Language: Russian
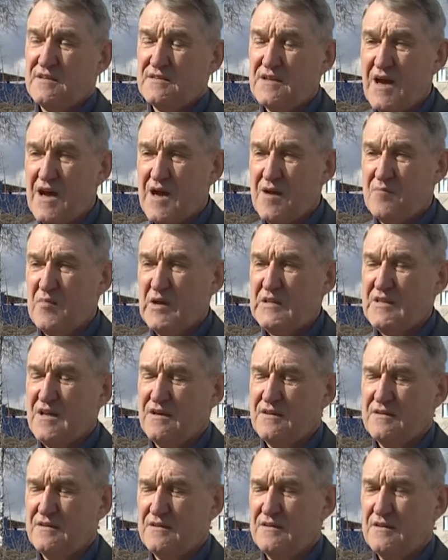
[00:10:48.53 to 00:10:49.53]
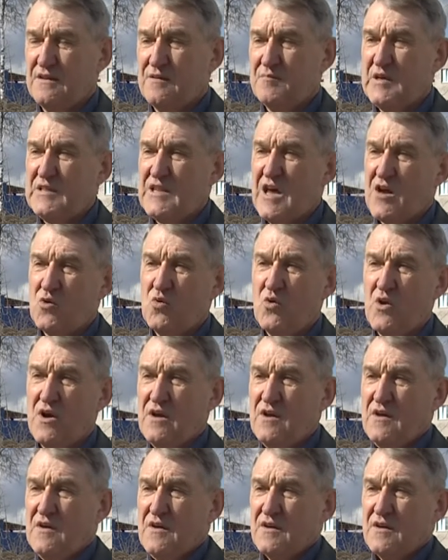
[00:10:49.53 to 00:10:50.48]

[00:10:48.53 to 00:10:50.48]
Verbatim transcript: на э, молоко,